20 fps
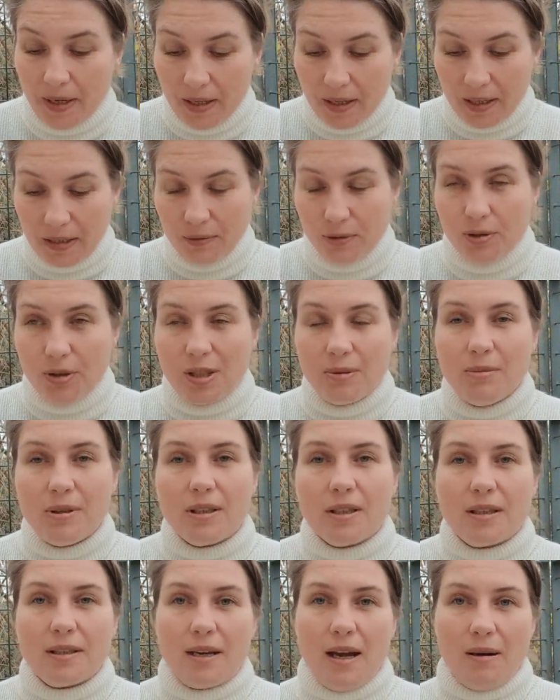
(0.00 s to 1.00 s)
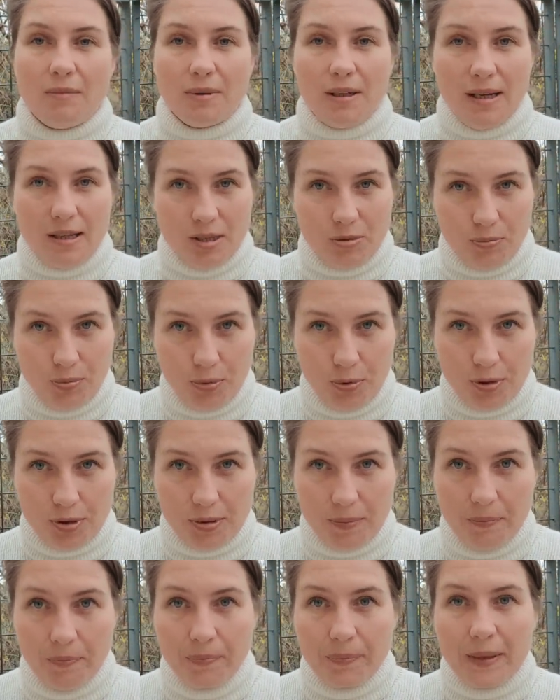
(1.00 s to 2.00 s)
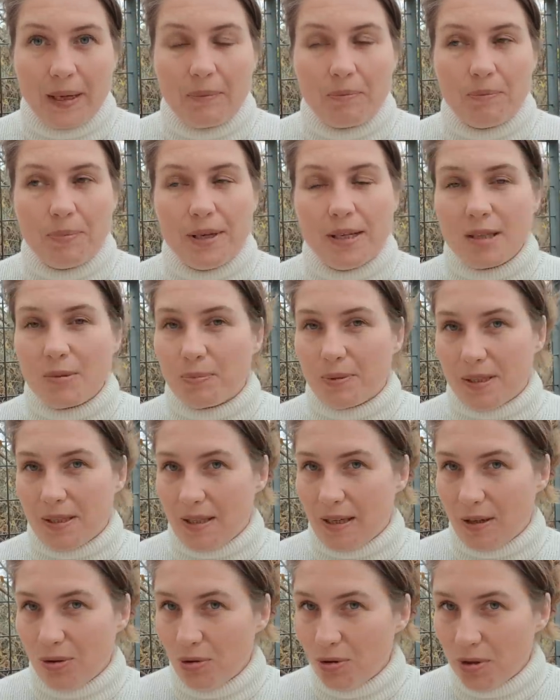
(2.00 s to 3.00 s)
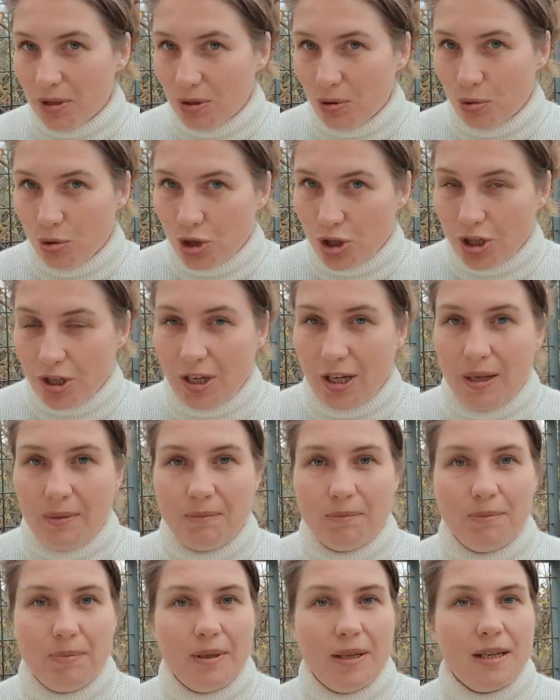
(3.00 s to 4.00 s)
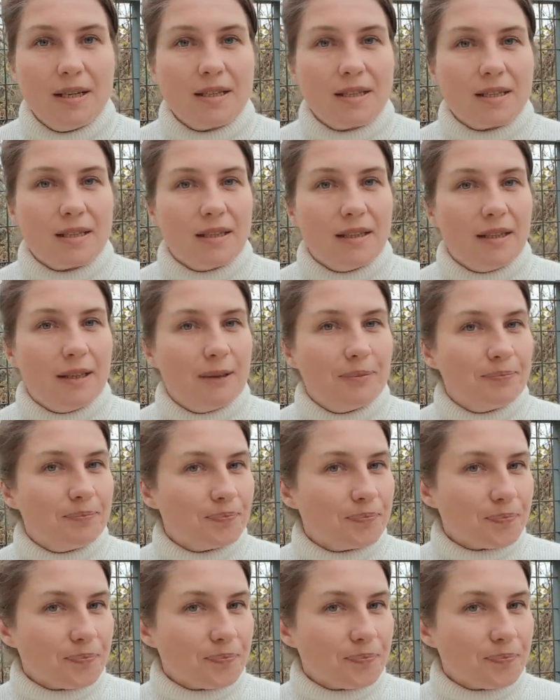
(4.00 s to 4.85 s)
И вот именно там Господь, без посторонних ушей, без эм,